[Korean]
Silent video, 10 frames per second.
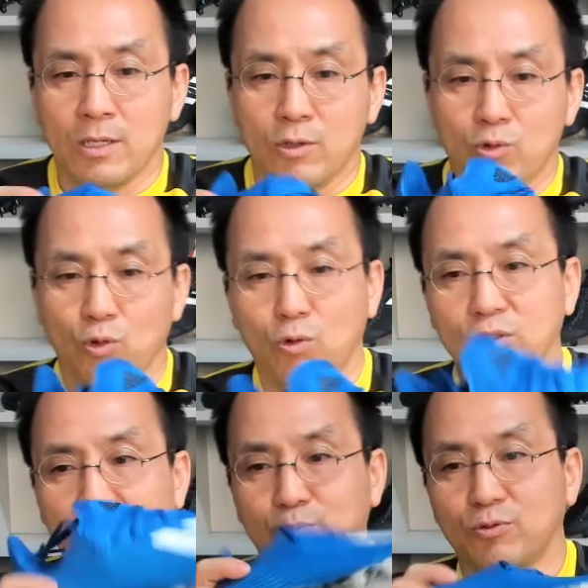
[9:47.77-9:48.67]
요
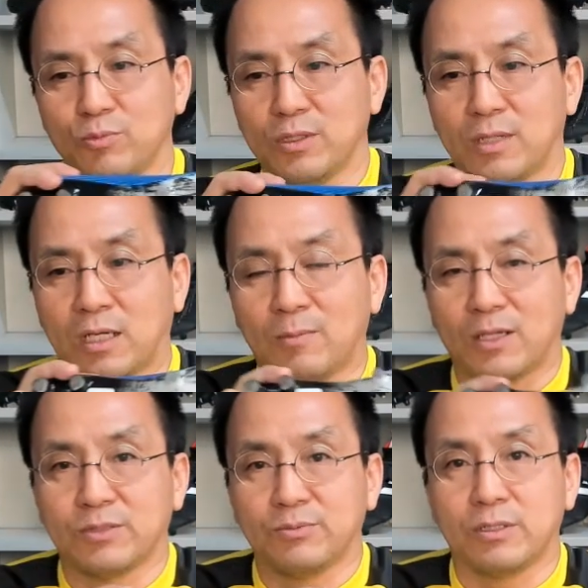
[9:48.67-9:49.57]
제품은 아까
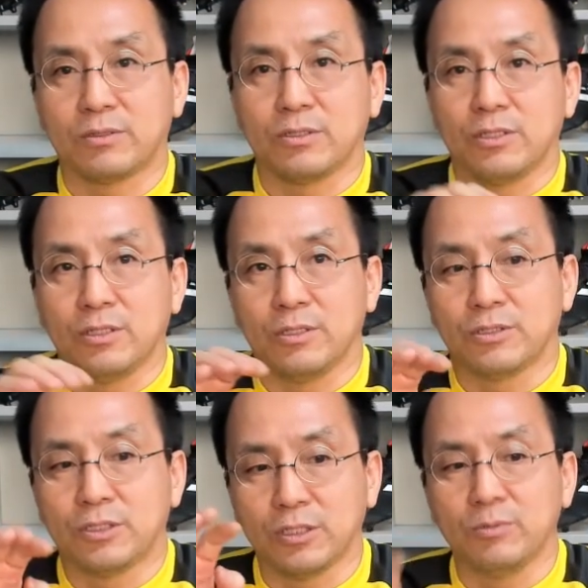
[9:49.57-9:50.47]
말씀드렸듯이
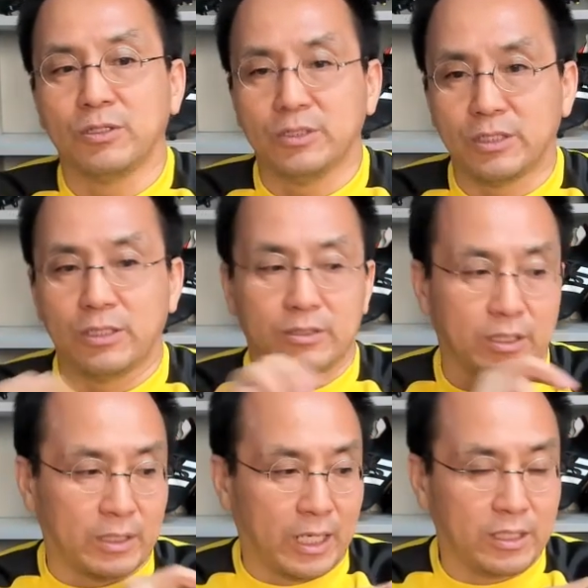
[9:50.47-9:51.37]
지금 현재
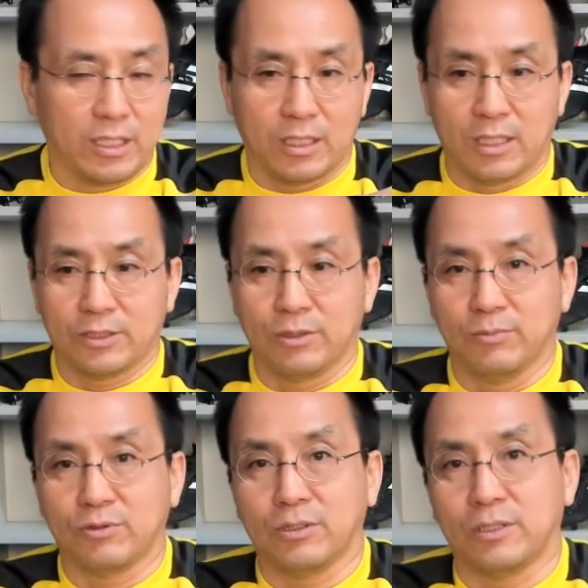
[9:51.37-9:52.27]
이제 나이키가
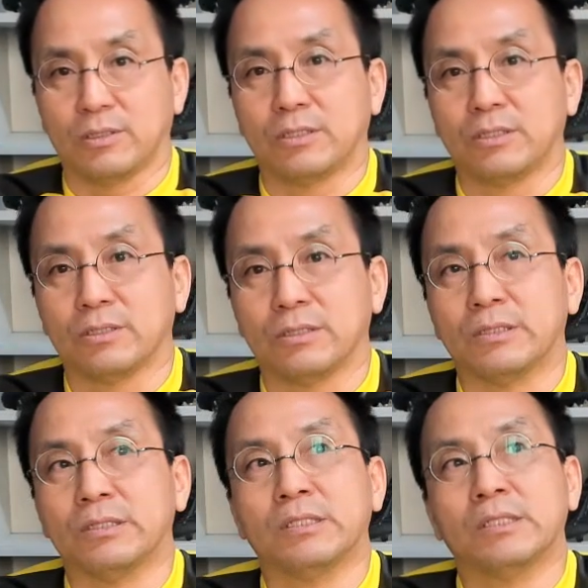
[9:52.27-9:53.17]
처음부터 그
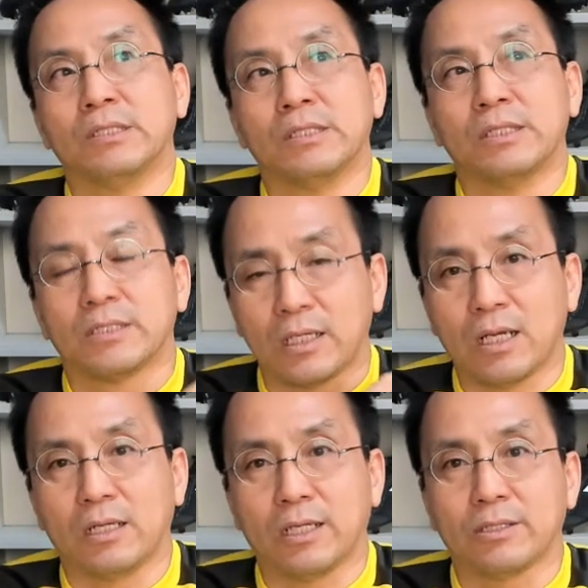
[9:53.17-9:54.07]

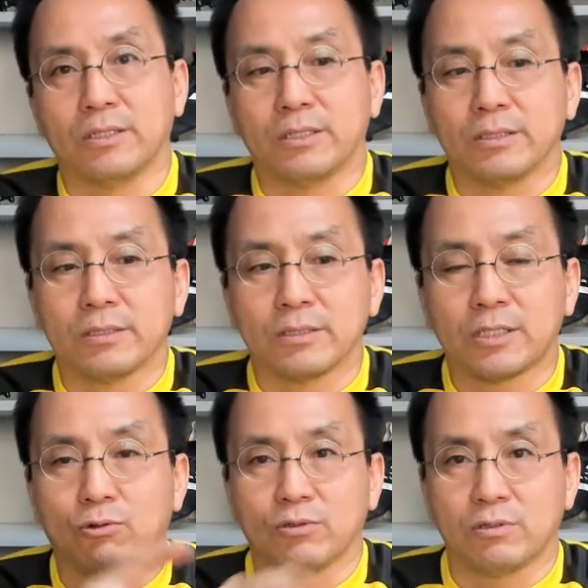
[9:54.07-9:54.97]
생각을 했던
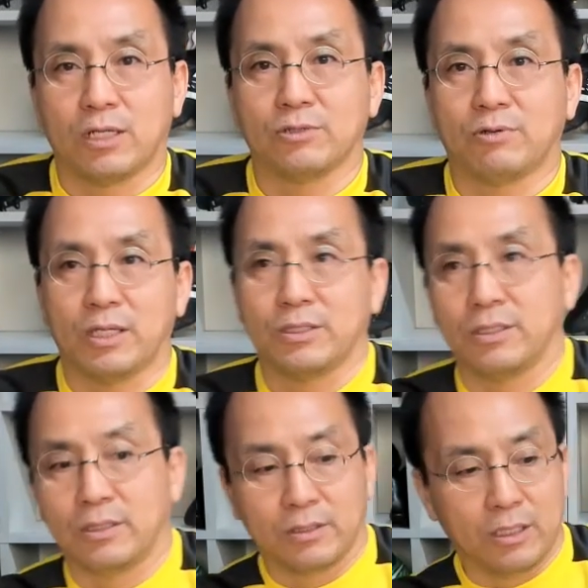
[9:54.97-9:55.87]
새로운 그라운드
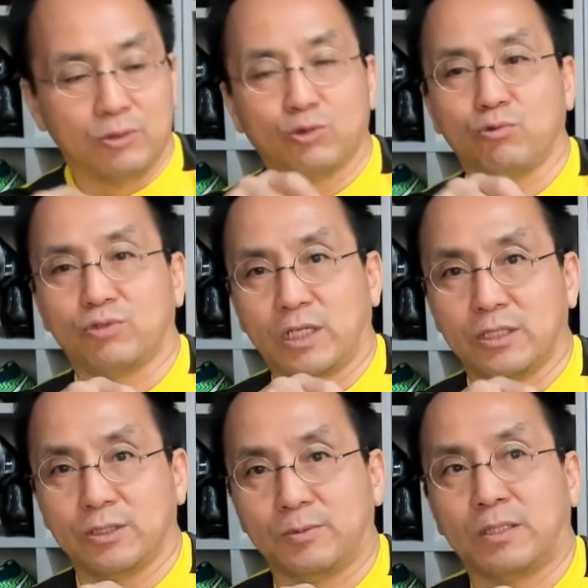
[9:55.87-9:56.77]
환경. 그러니까 인조
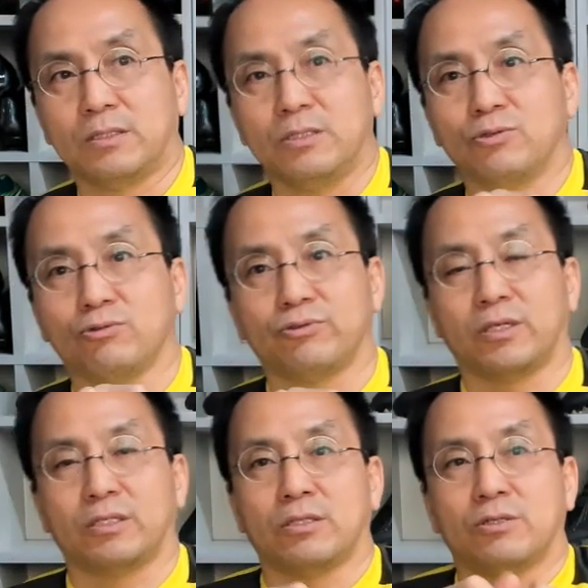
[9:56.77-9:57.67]
구장이지만 그 인조
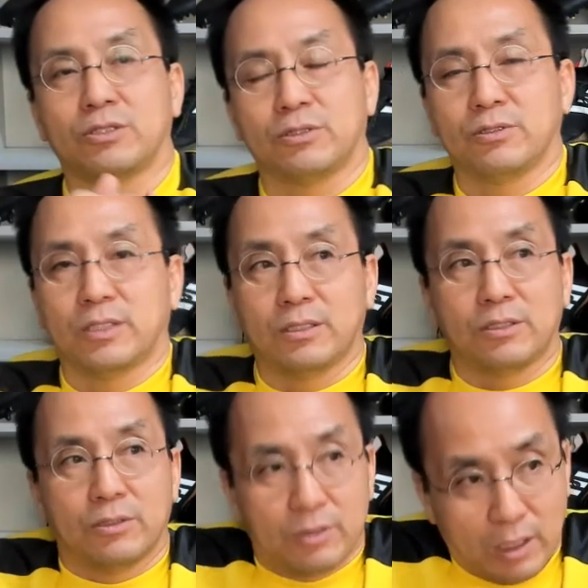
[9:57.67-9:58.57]
구장이 거의
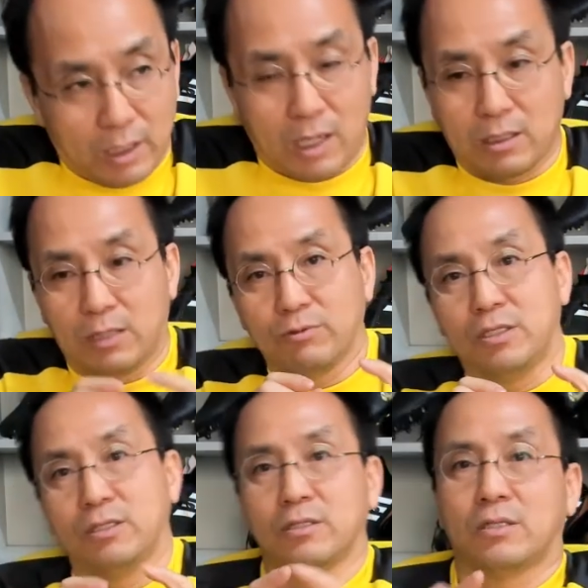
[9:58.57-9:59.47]
천장대 형태에 가까운
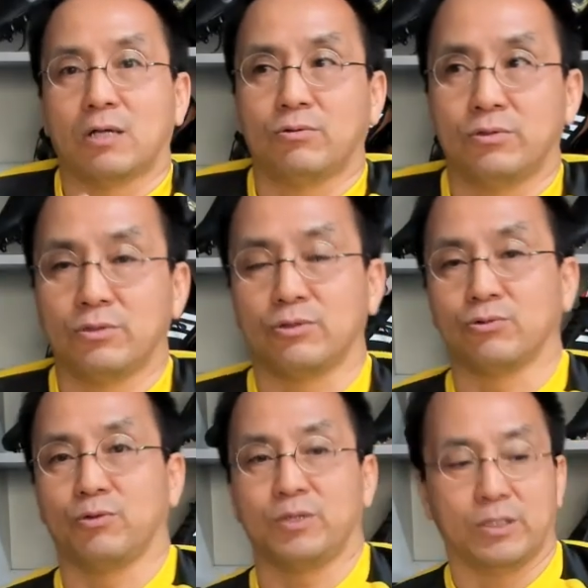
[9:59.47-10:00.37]
길이를 갖고 있는
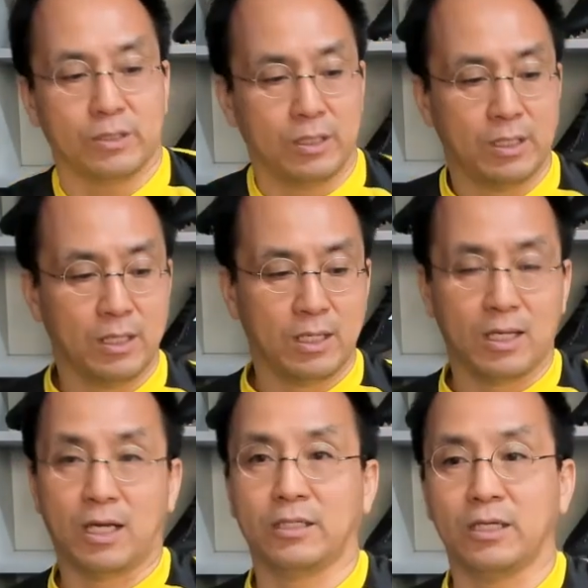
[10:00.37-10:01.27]
정도면
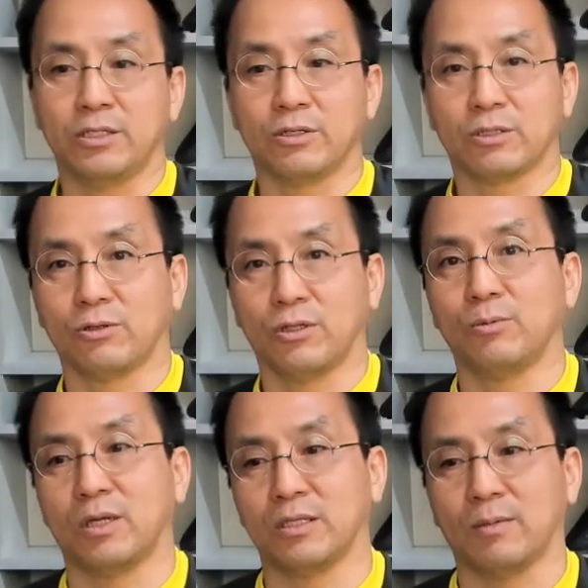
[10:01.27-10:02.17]
아예 이 형태로
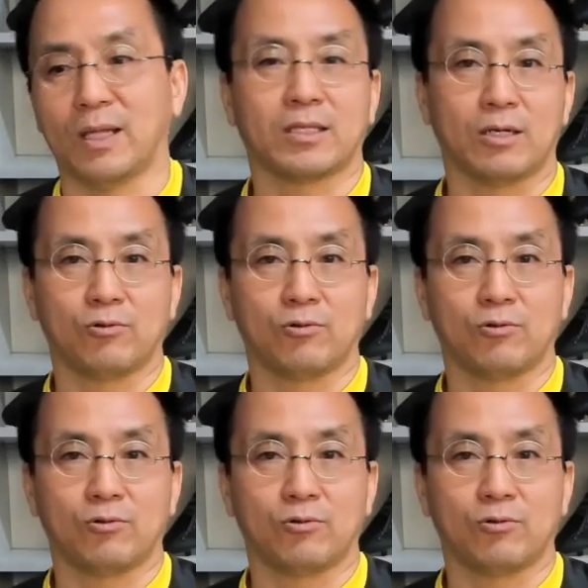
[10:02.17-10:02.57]
넘어가는 게 맞다고